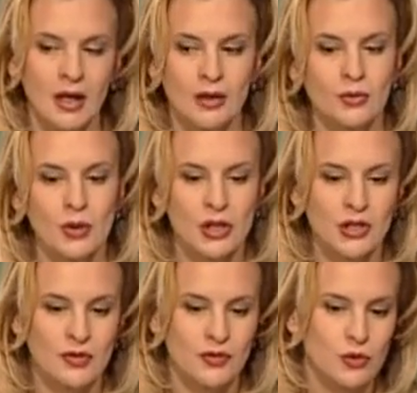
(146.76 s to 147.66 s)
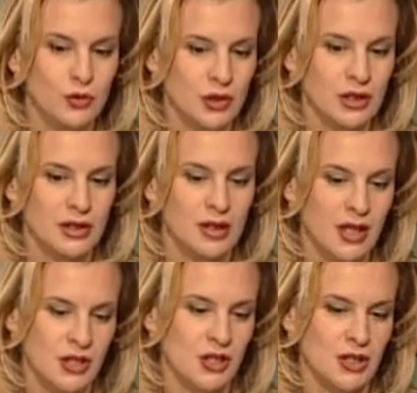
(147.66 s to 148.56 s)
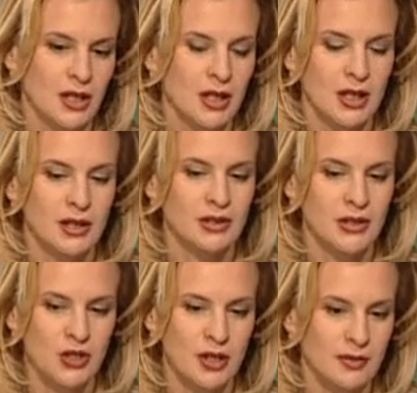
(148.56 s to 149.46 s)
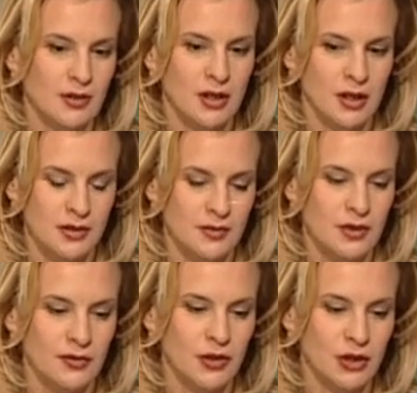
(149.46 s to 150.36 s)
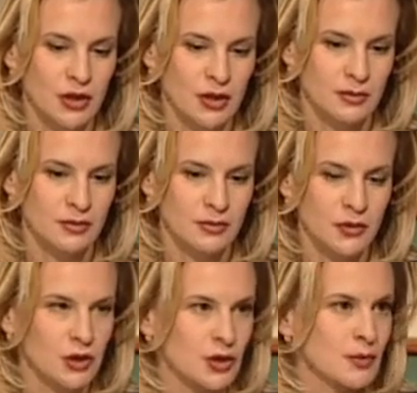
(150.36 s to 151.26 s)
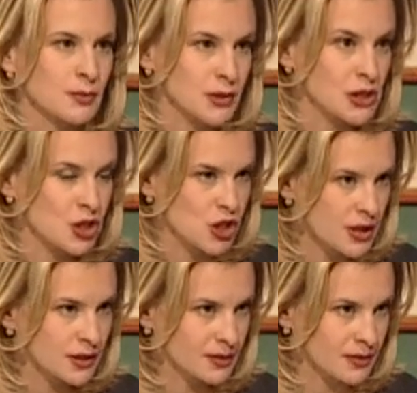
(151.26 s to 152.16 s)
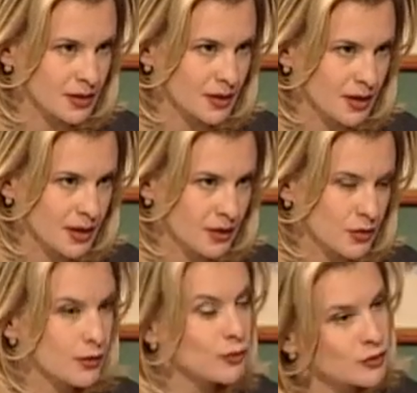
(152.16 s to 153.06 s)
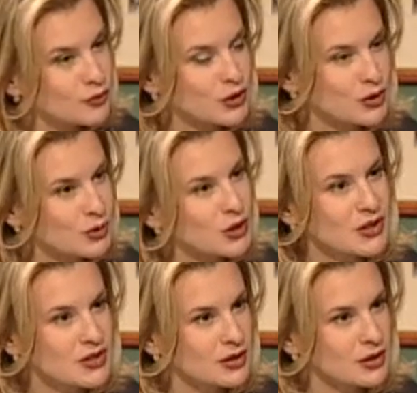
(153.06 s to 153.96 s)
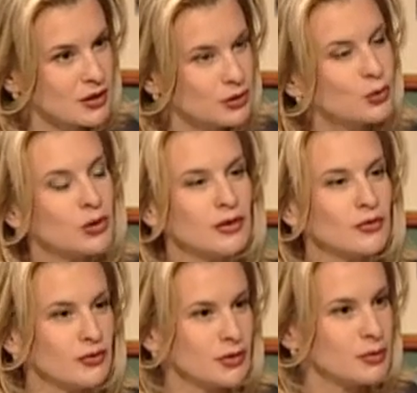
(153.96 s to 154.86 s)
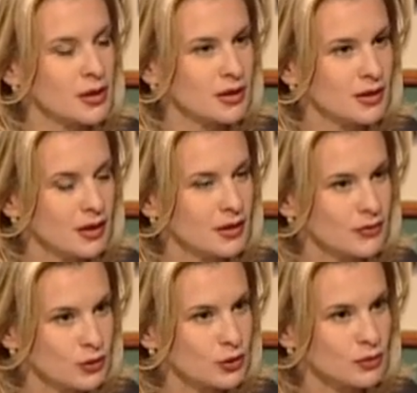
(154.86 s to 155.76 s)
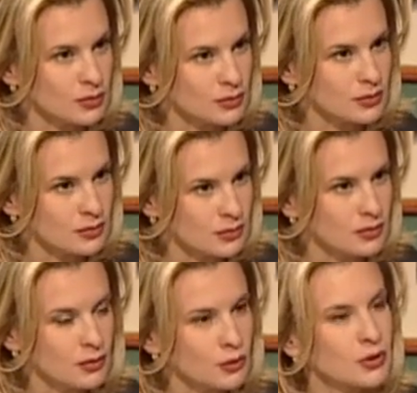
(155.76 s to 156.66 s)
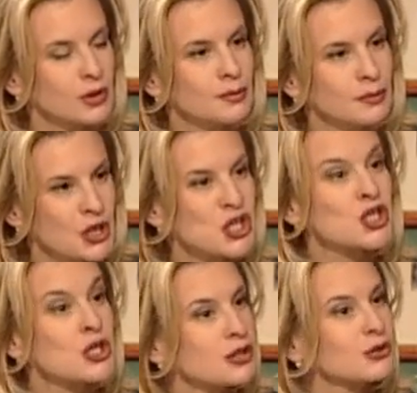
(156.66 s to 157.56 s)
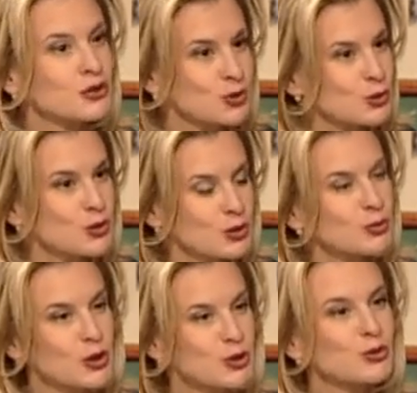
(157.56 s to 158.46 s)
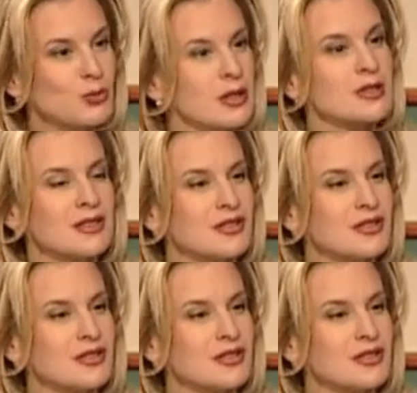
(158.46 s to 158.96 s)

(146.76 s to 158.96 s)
Но мне кажется, все-таки даже, когда человек оказывается в некотором, в некотором смысле жертвой, все равно ведь в этом есть и доля его выбора. Вот э, он решил, что с ним должно произойти.